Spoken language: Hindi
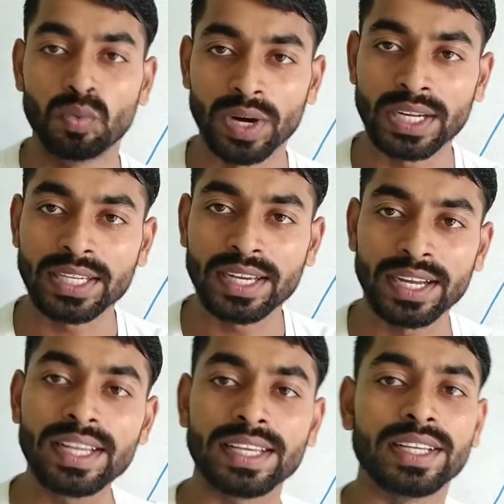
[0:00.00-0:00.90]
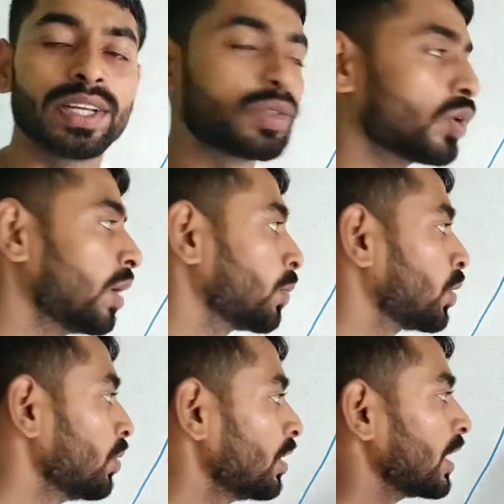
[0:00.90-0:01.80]
वर्क करें तो
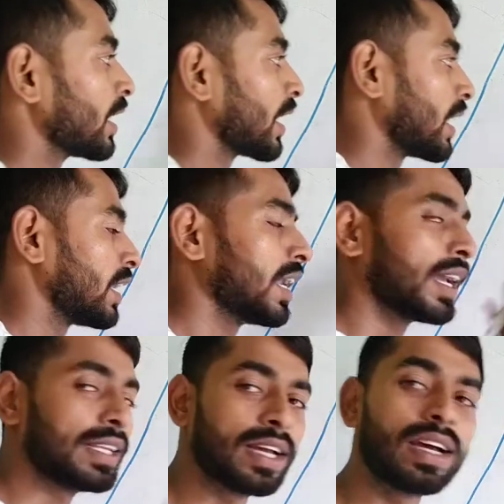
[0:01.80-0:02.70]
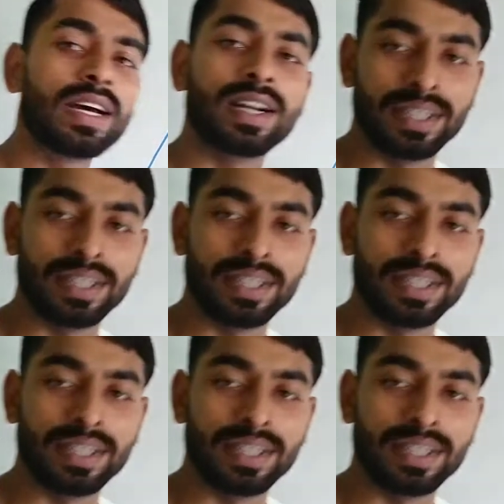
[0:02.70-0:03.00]
हमको कठिनाइयाँ